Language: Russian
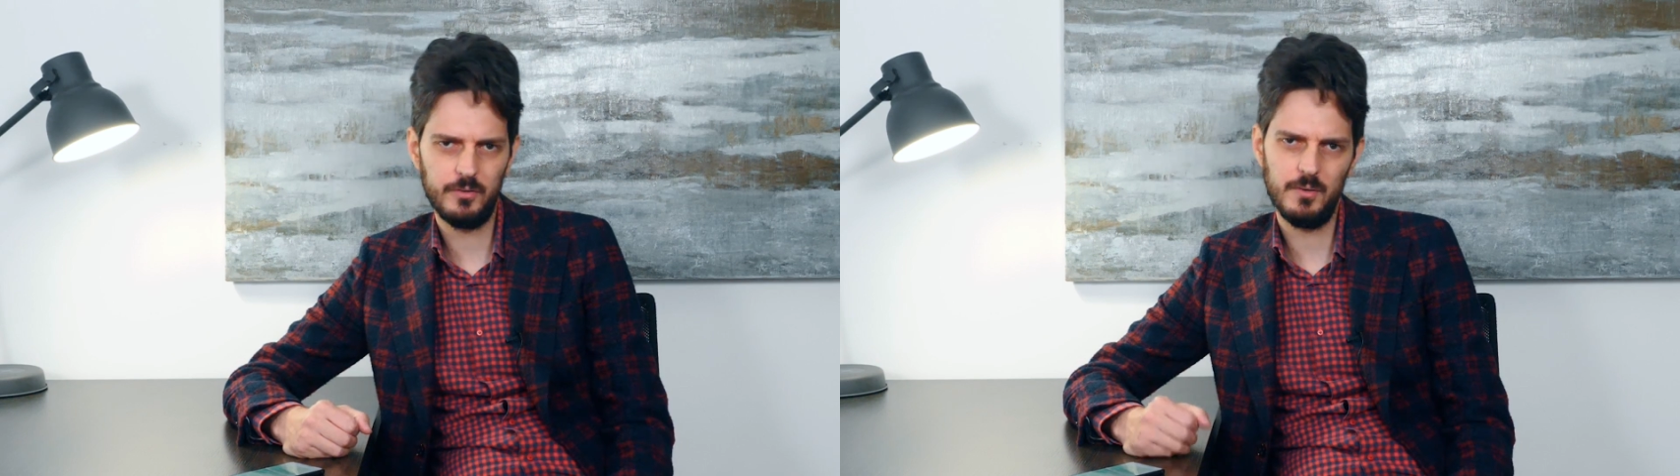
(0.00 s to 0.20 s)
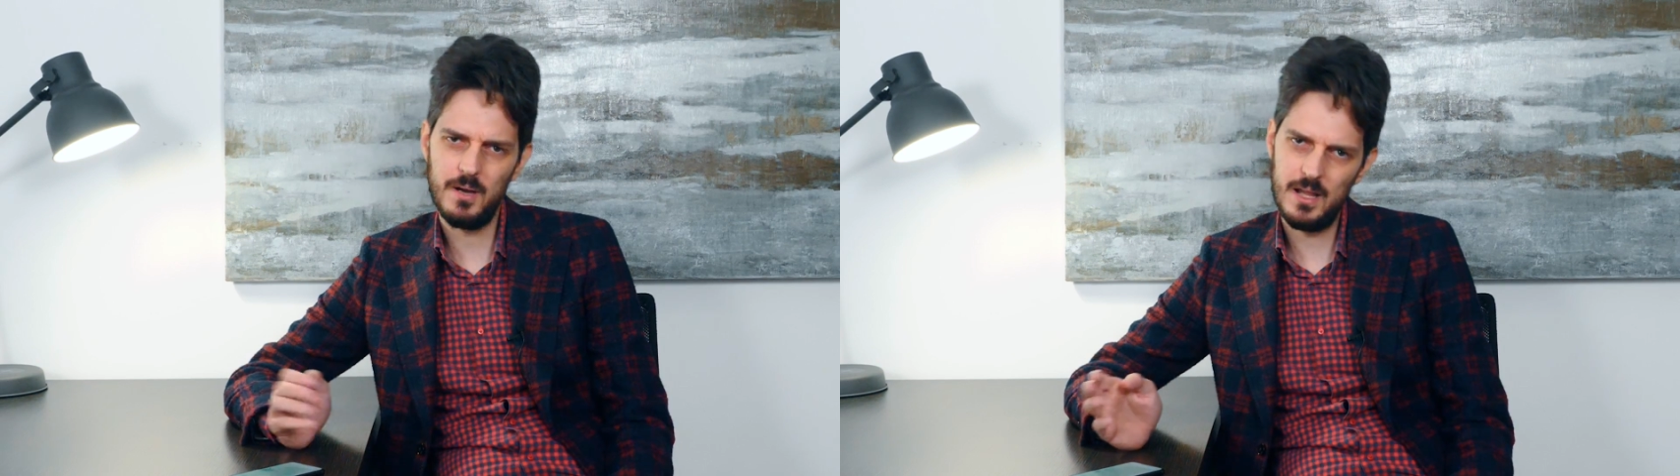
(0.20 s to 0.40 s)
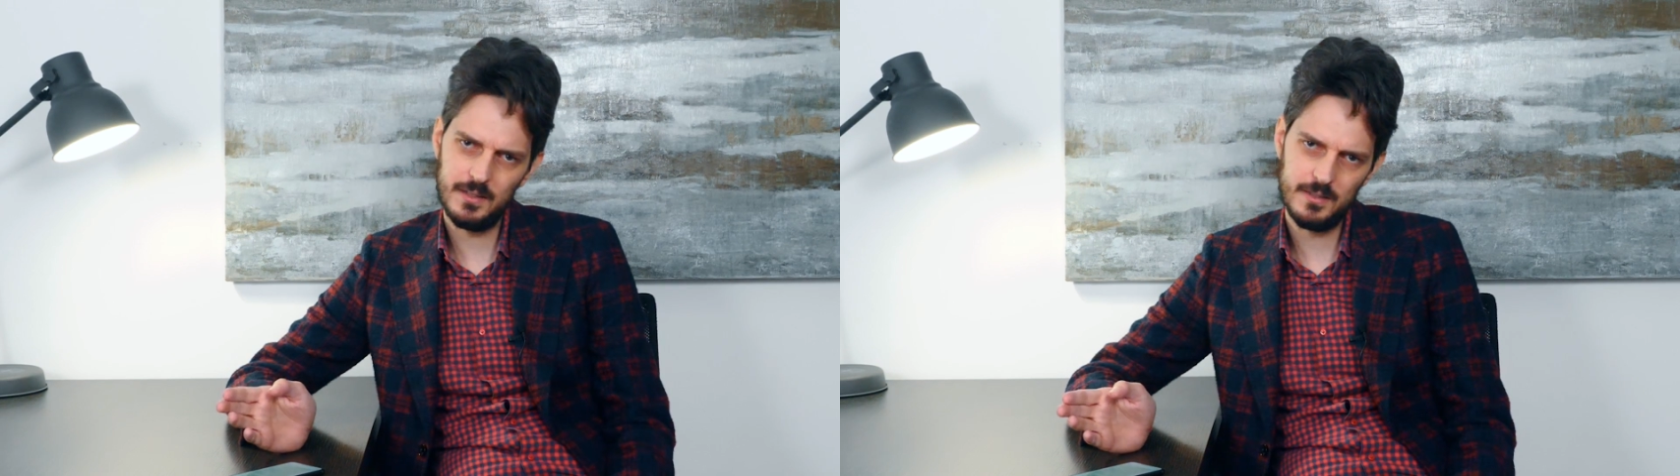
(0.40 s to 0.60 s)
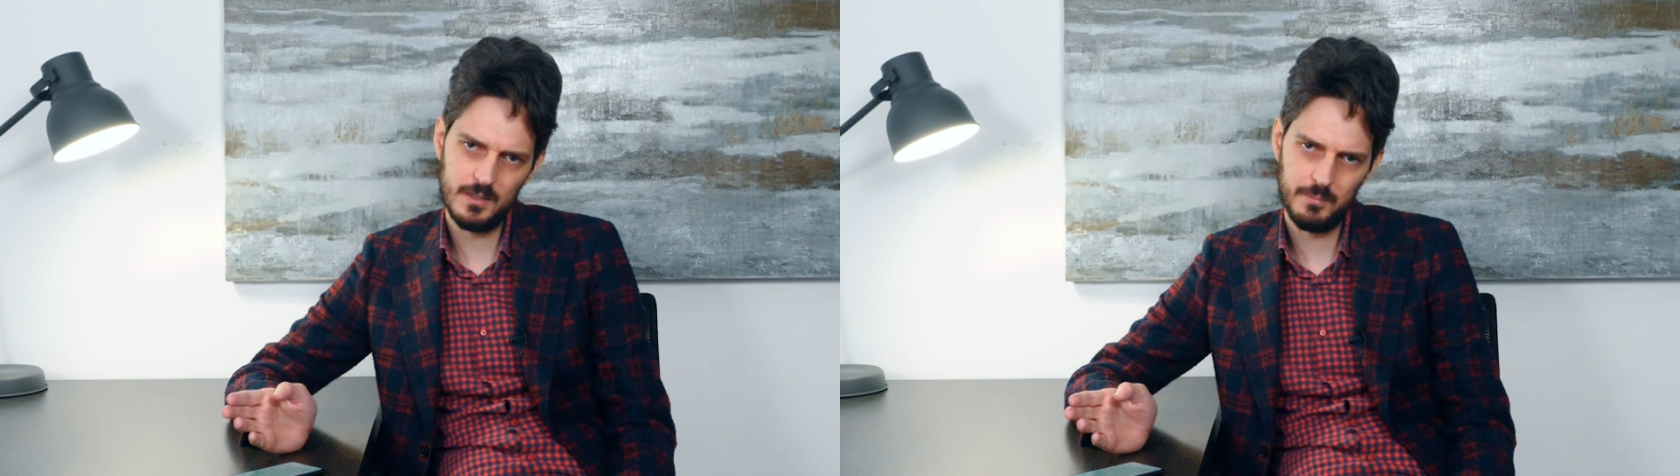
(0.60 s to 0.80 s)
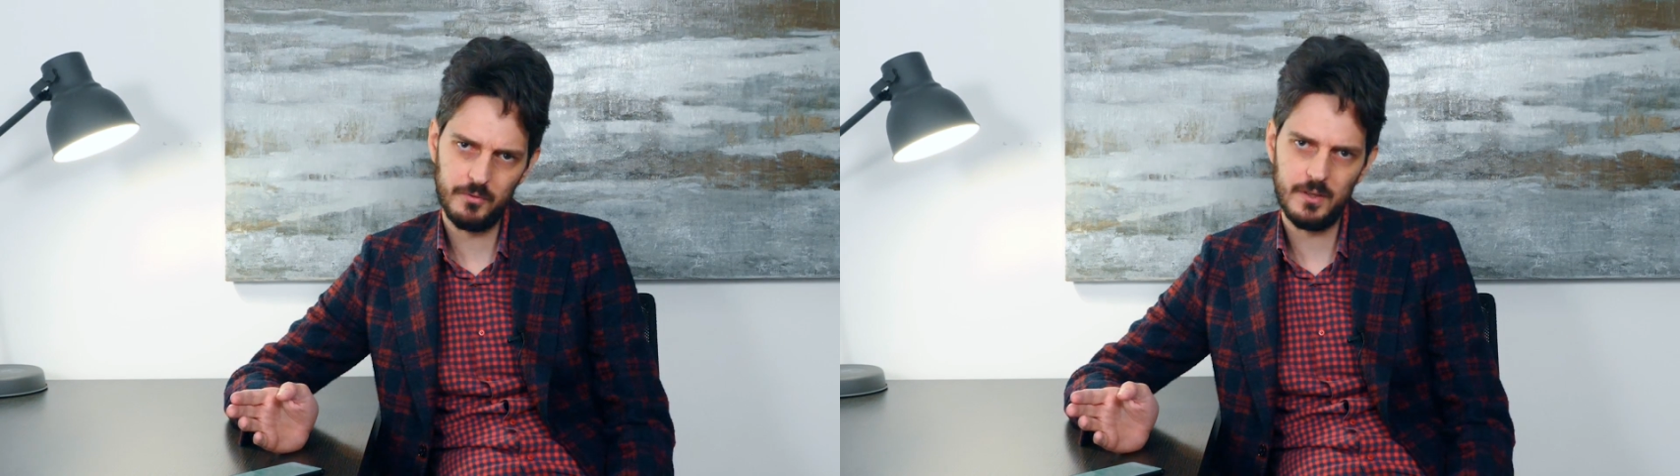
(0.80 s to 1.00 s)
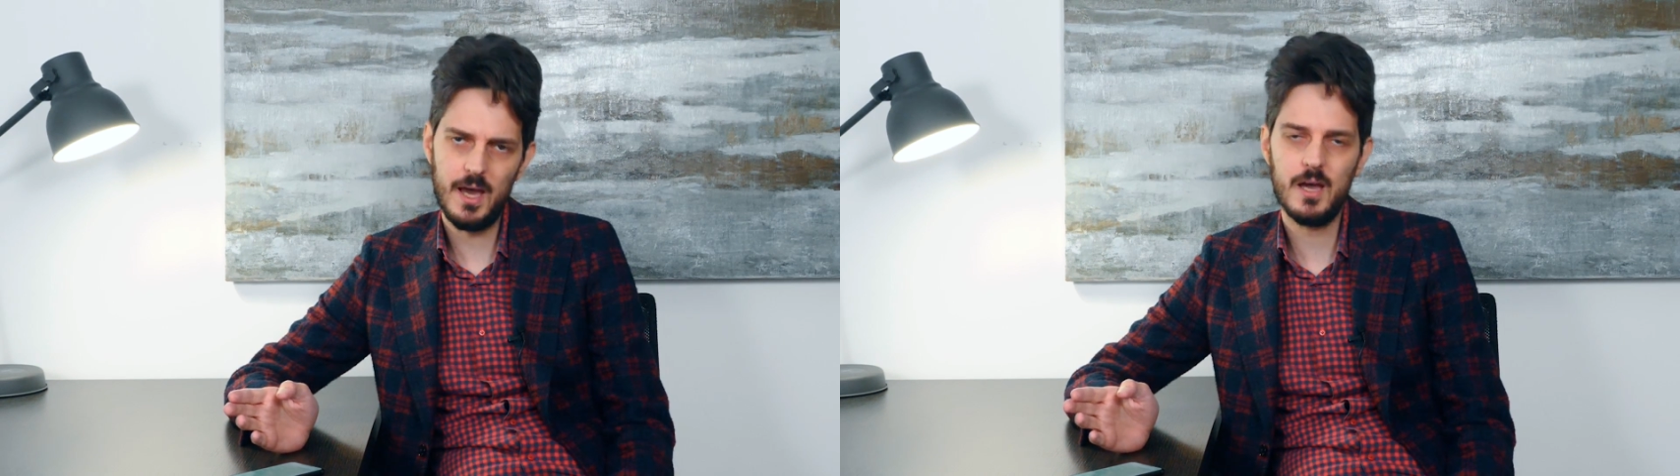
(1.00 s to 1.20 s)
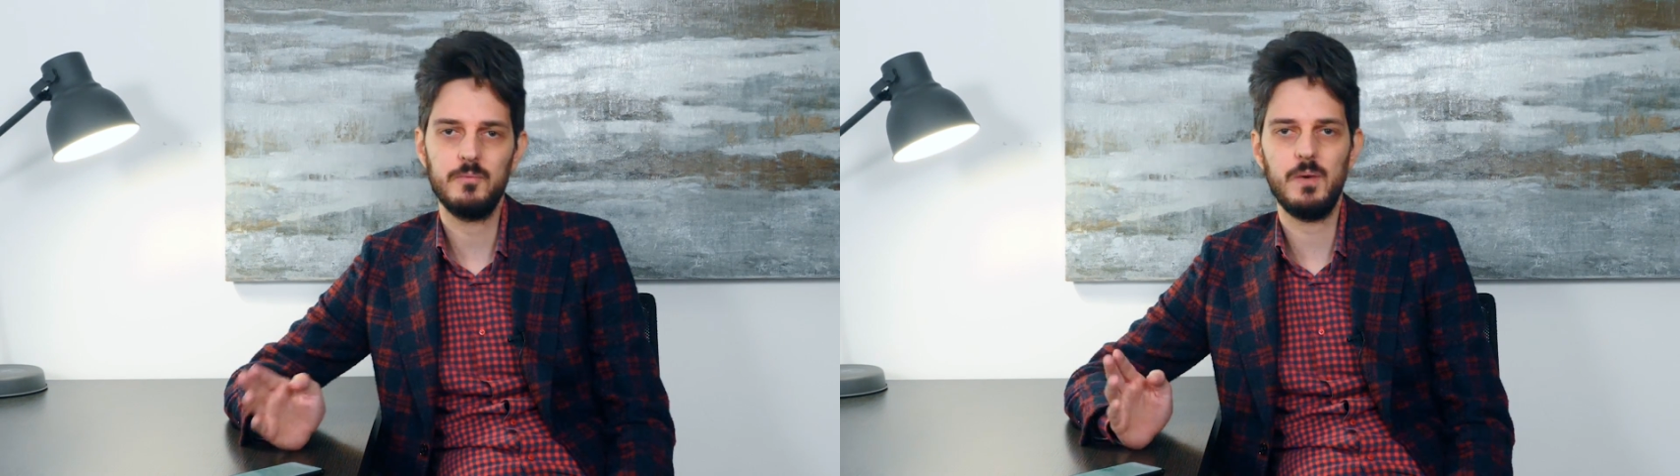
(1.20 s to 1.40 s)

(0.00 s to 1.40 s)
что мало где допускают,